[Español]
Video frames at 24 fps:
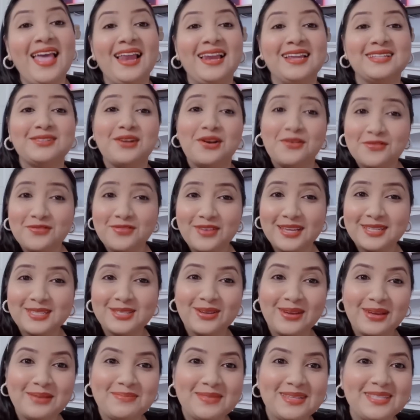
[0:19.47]
Les
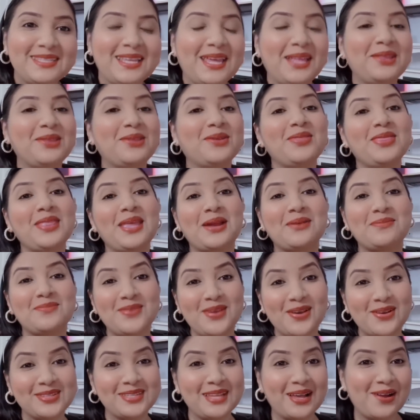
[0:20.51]
confieso que me siento
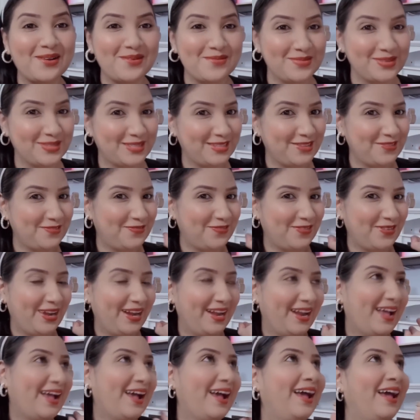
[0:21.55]
nerviosa como si
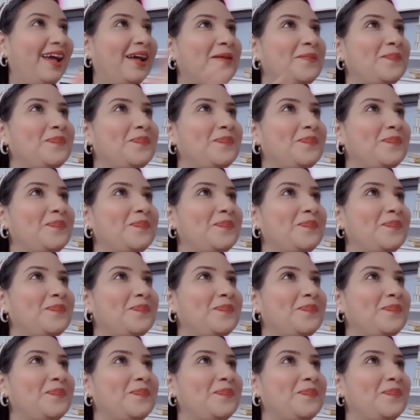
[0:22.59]
fuera